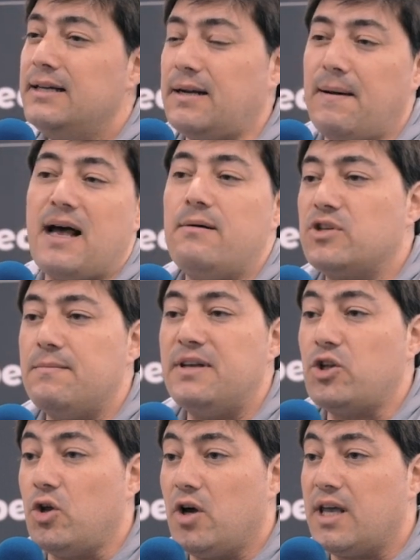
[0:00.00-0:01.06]
Trabajamos en
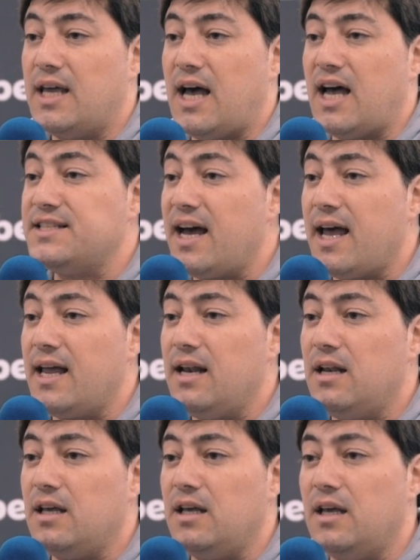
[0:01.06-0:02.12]
metodología
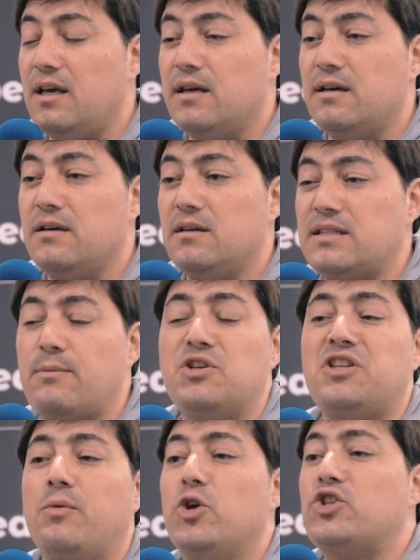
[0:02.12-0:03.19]
agile y eh, estamos
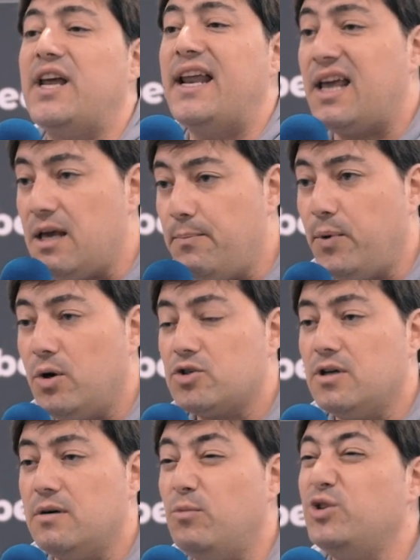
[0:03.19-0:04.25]
distribuidos en
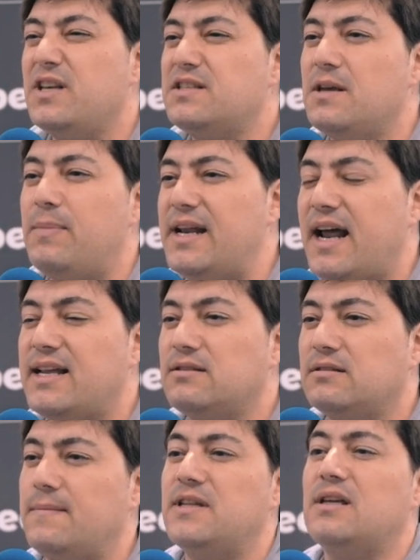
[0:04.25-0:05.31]
equipos eh, multidisciplinares
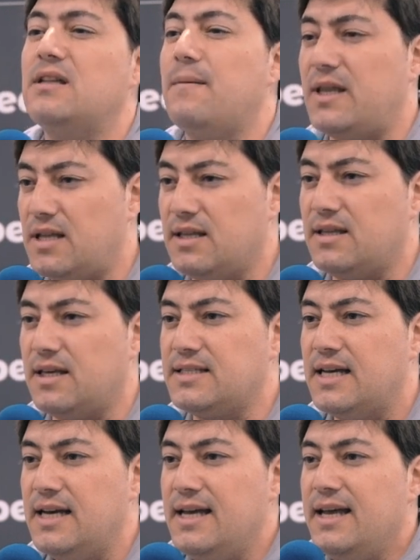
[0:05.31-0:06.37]
totalmente
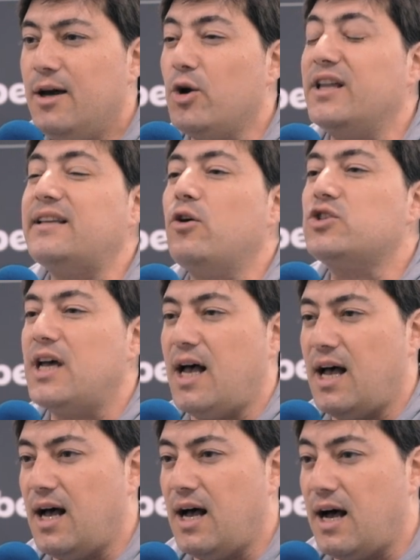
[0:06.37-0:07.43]
independientes orientados
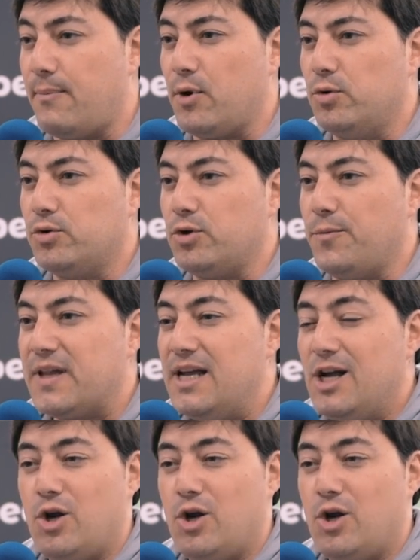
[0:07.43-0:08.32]
a, producto.